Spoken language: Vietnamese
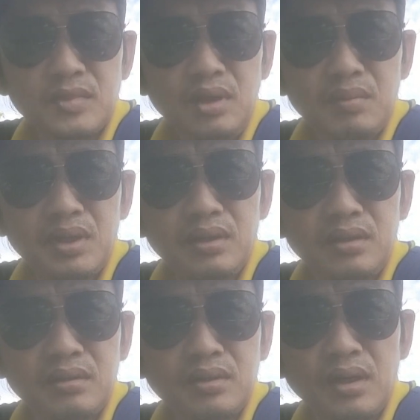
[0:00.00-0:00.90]
nhưng mà những
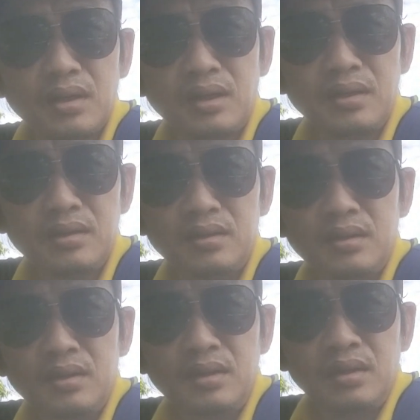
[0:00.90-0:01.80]
cái người cơ thể
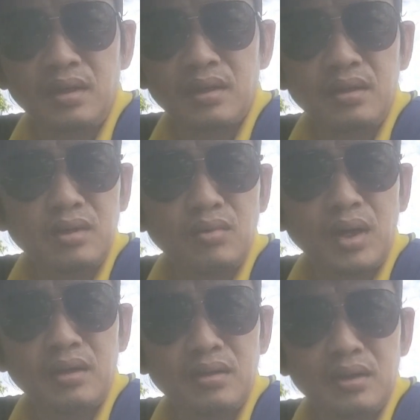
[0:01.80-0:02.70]
người ta hư
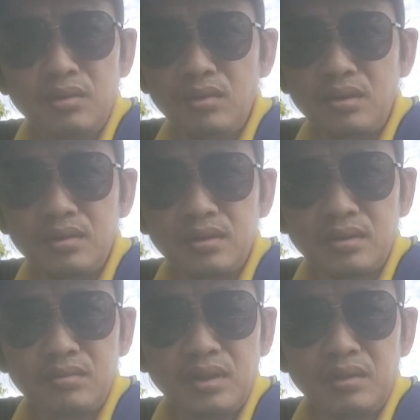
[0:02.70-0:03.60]
hoại hư yếu
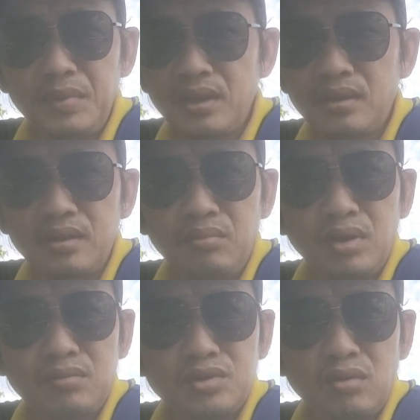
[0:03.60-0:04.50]
thì quý vị biết
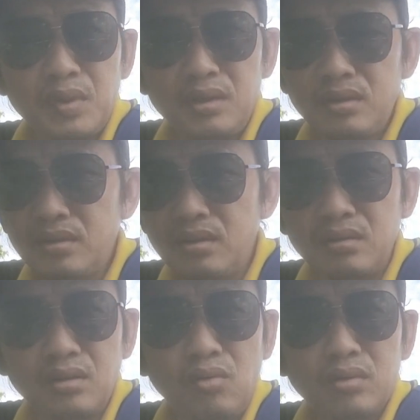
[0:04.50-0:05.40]
giống như một số bệnh đó, cái
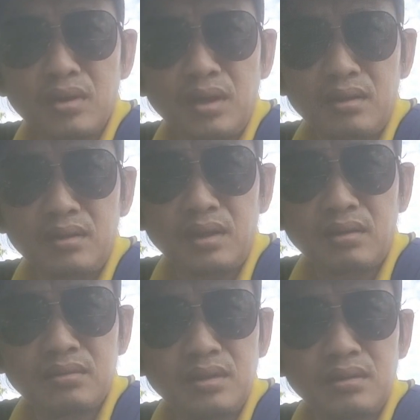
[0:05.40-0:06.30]
đường ruột người ta nó
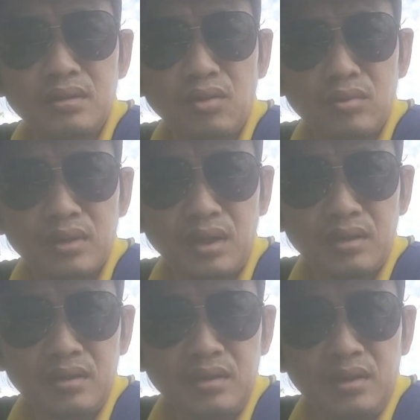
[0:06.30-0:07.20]
ảnh hưởng tới cái đường ruột người
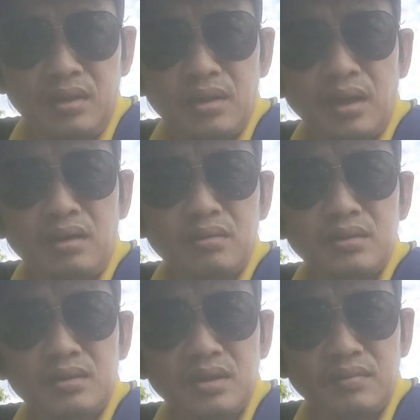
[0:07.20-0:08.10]
ta ảnh
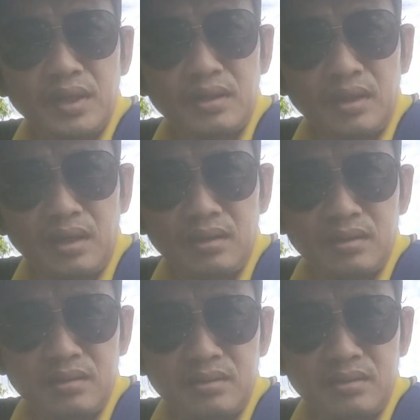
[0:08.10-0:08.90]
hưởng tới tỳ vị người ta